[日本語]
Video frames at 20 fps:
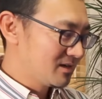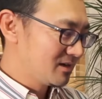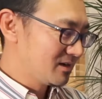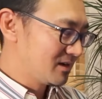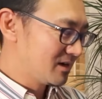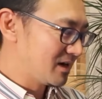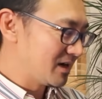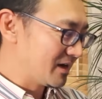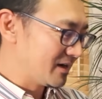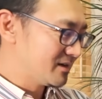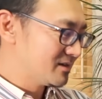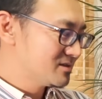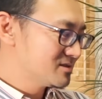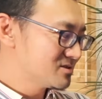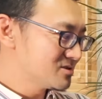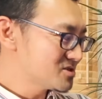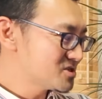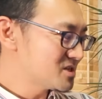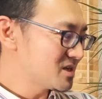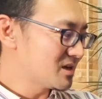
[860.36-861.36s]
はい。
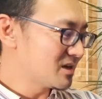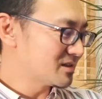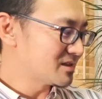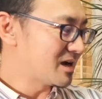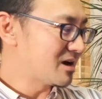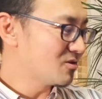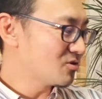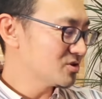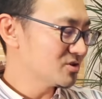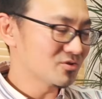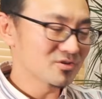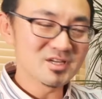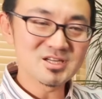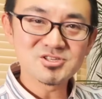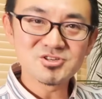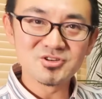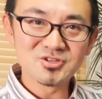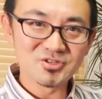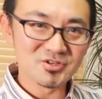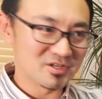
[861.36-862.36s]
そしたら単語で同
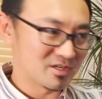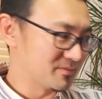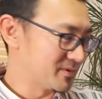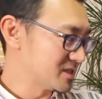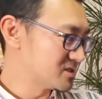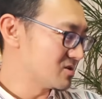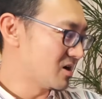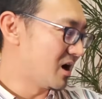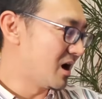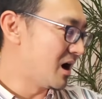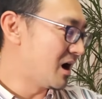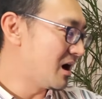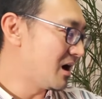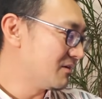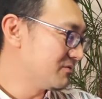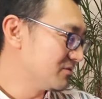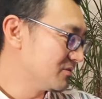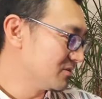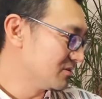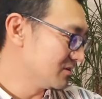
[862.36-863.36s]
じことをいきます。
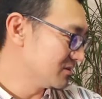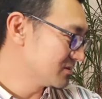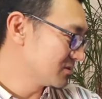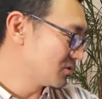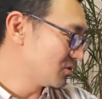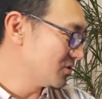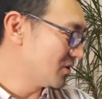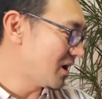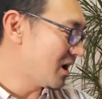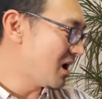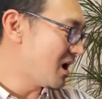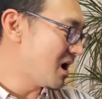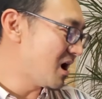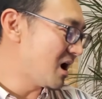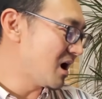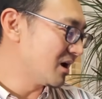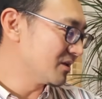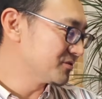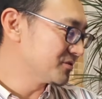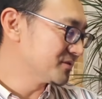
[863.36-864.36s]
awful。この
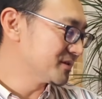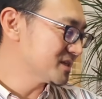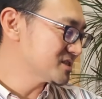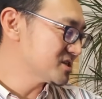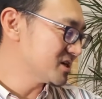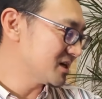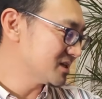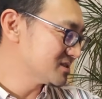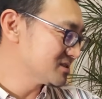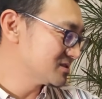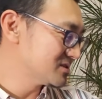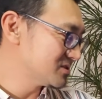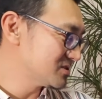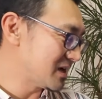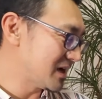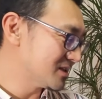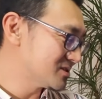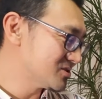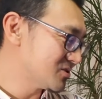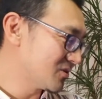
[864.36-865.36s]
a と同じ
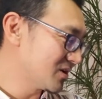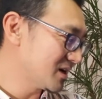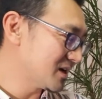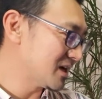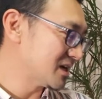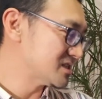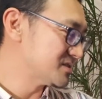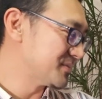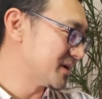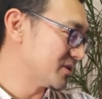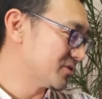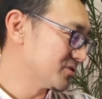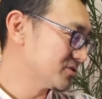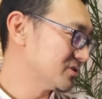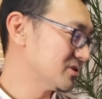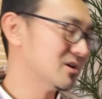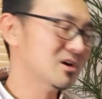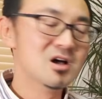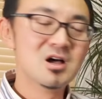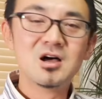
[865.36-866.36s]
発音から始まる
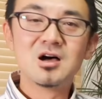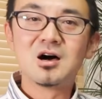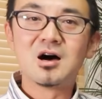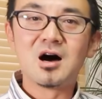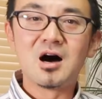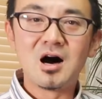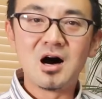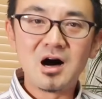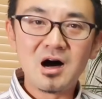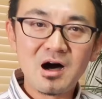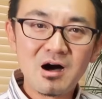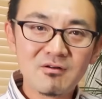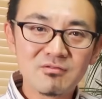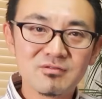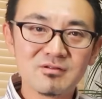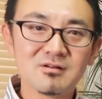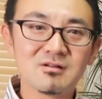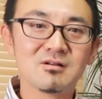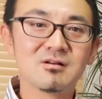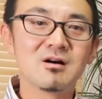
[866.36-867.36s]
音。
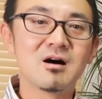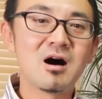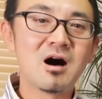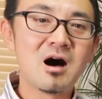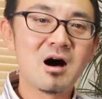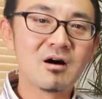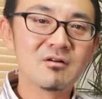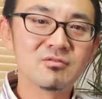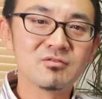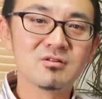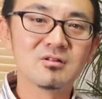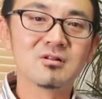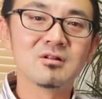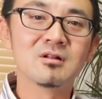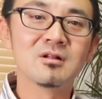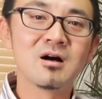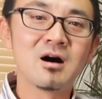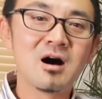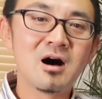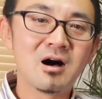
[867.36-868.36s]
awful,
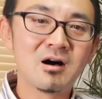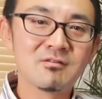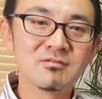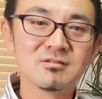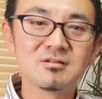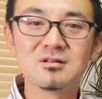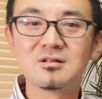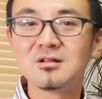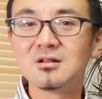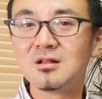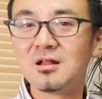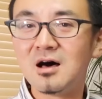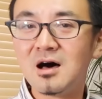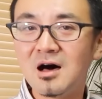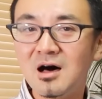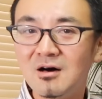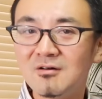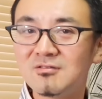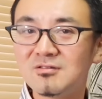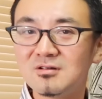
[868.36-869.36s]
awful, awful,
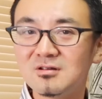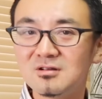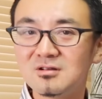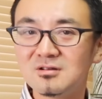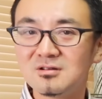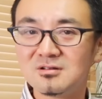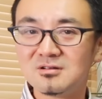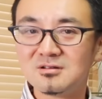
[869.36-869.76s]
awful.